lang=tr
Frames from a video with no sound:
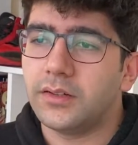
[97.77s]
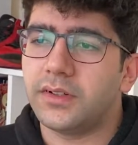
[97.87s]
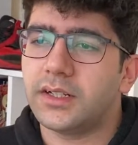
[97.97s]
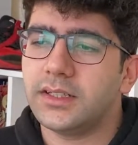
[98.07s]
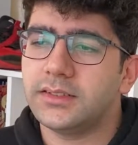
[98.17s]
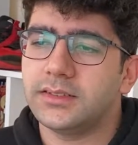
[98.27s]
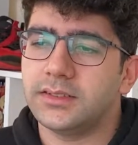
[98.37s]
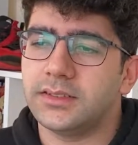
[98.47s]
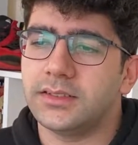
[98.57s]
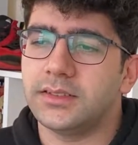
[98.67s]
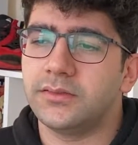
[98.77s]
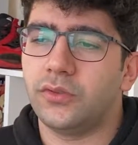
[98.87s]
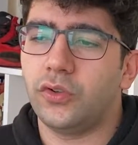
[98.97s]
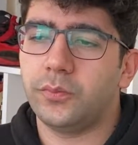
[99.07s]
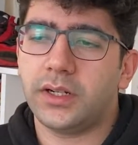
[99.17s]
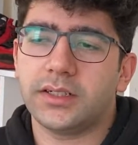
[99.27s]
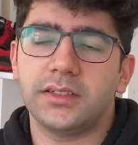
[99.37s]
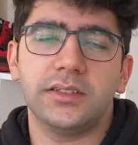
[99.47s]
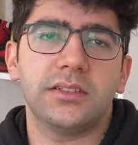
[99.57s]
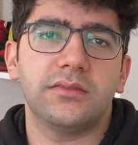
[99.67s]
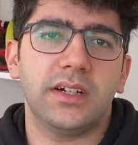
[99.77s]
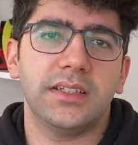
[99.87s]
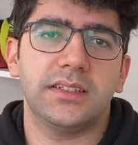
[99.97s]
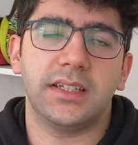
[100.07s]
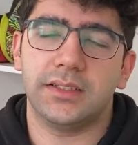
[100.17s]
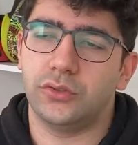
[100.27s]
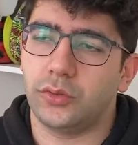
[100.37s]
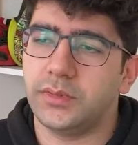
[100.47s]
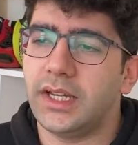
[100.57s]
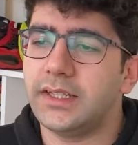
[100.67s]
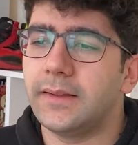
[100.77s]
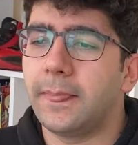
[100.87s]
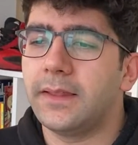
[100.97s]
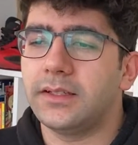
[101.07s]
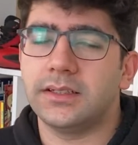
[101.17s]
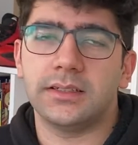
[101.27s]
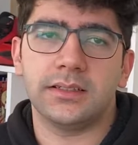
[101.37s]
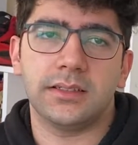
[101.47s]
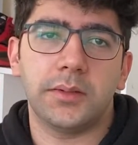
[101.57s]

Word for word: Fakat e, Wolf-Parkinson-White sendrom yani e,